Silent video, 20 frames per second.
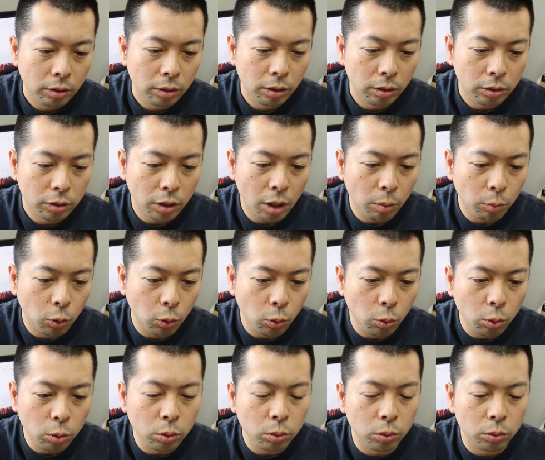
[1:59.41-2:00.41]
で、しか
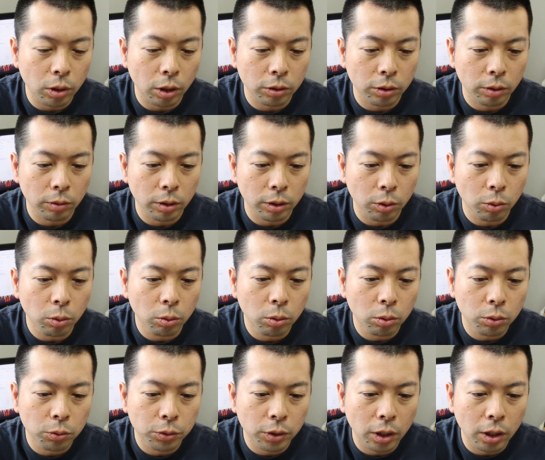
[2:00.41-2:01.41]
も多くの作品は日本
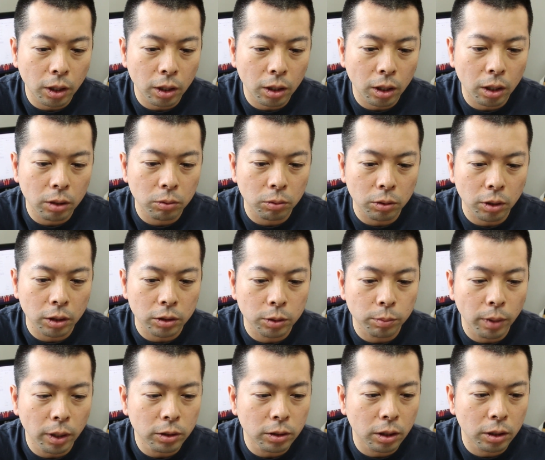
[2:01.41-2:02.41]
語の吹き替えがあるので、
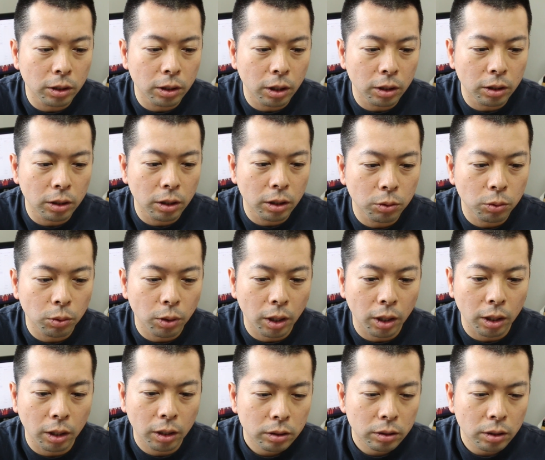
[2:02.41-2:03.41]
字幕が苦人
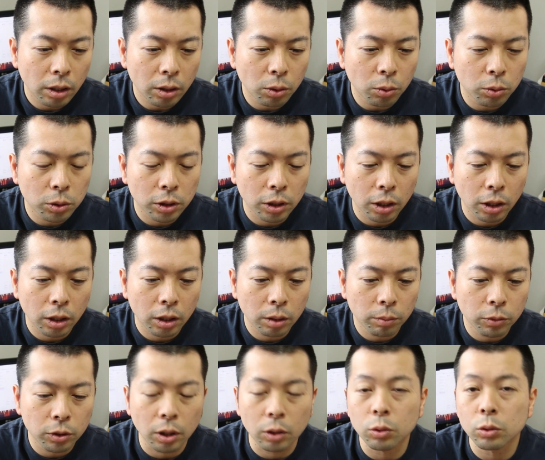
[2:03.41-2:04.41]
や作業しながら
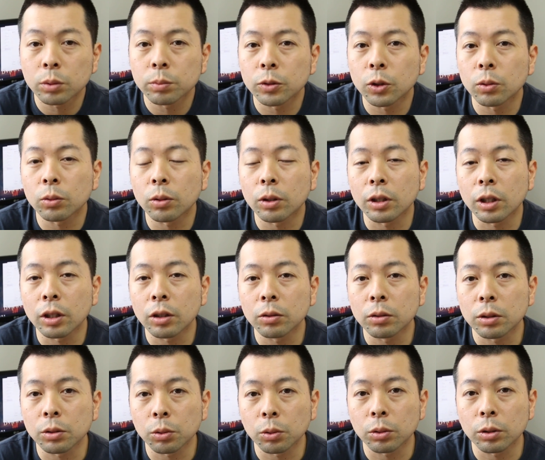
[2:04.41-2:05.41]
でも楽しむことができる
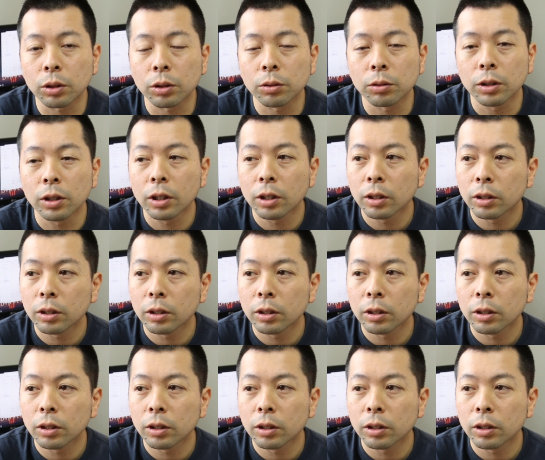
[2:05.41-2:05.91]
でしょうっていう。